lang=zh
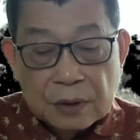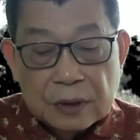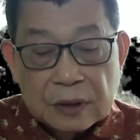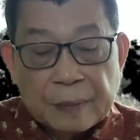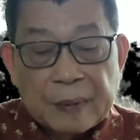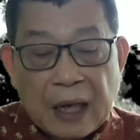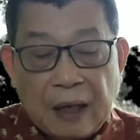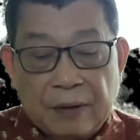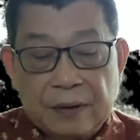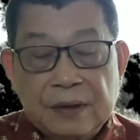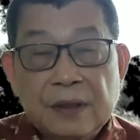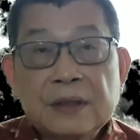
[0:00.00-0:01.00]
那么
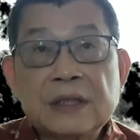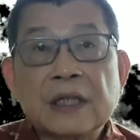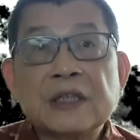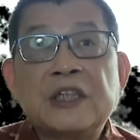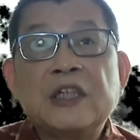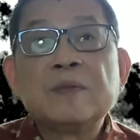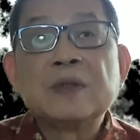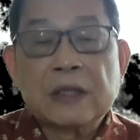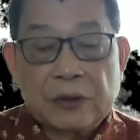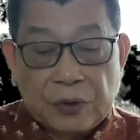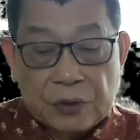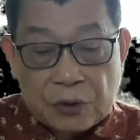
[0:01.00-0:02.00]
好，这个题目
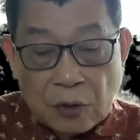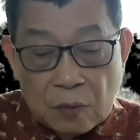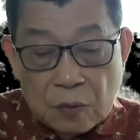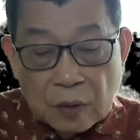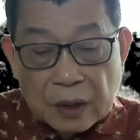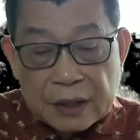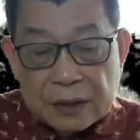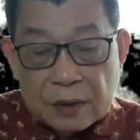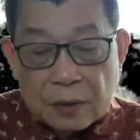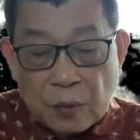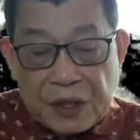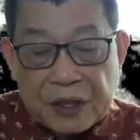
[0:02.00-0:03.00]
叫做《中国
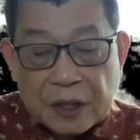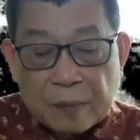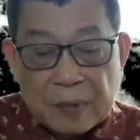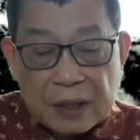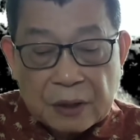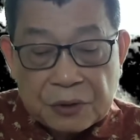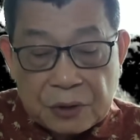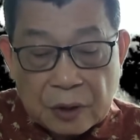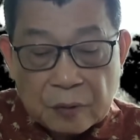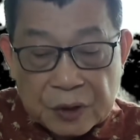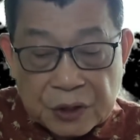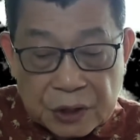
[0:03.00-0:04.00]
人为什么要
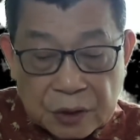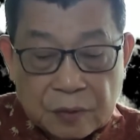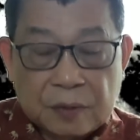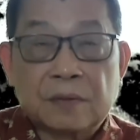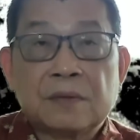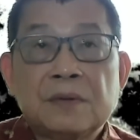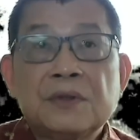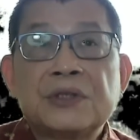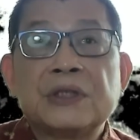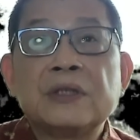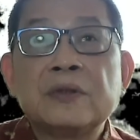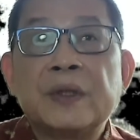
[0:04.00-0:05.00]
学会吃苦》？
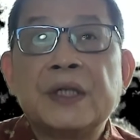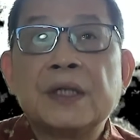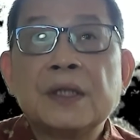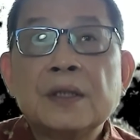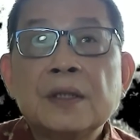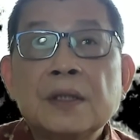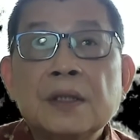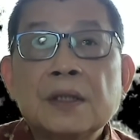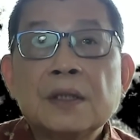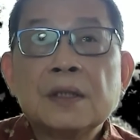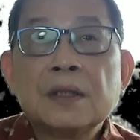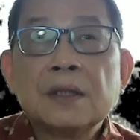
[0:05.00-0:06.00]
是因为
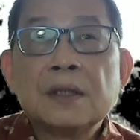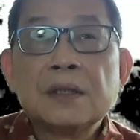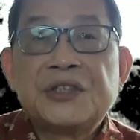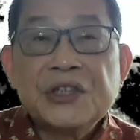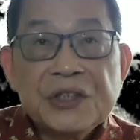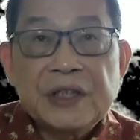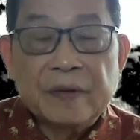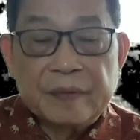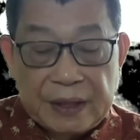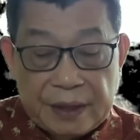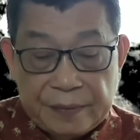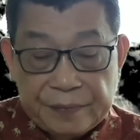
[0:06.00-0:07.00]
经济的
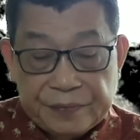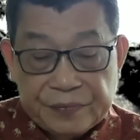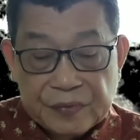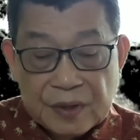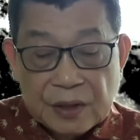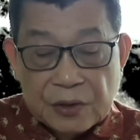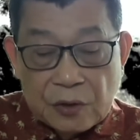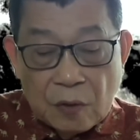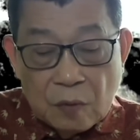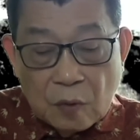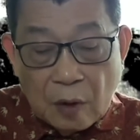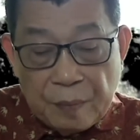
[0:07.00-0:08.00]
问题。
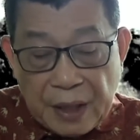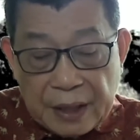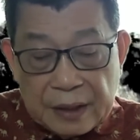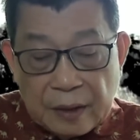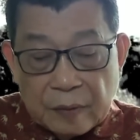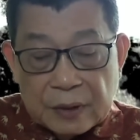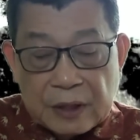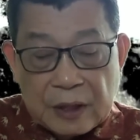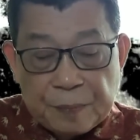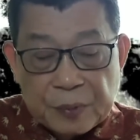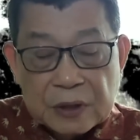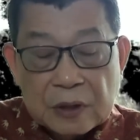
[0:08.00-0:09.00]
中国面临的问
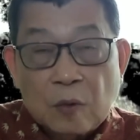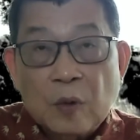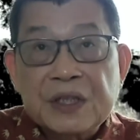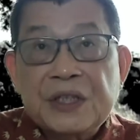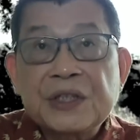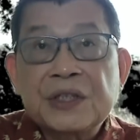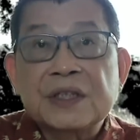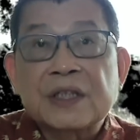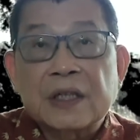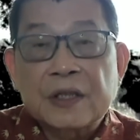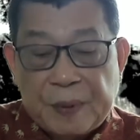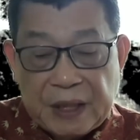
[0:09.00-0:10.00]
题不是国际市
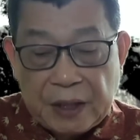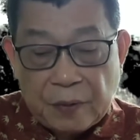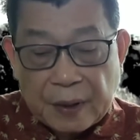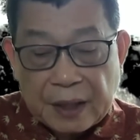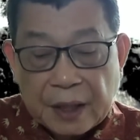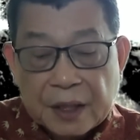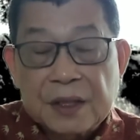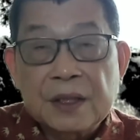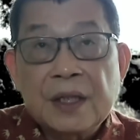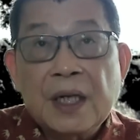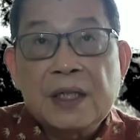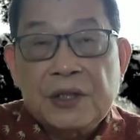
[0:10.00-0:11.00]
场的疲软，而
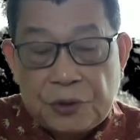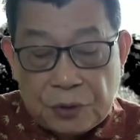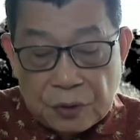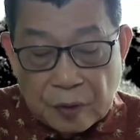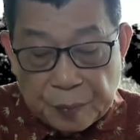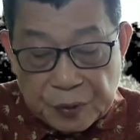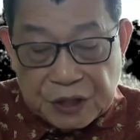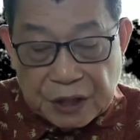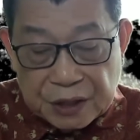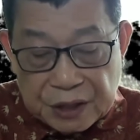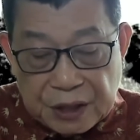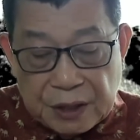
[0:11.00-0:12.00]
是内需的不
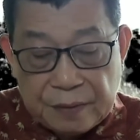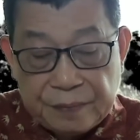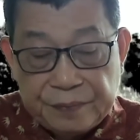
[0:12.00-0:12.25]
景气。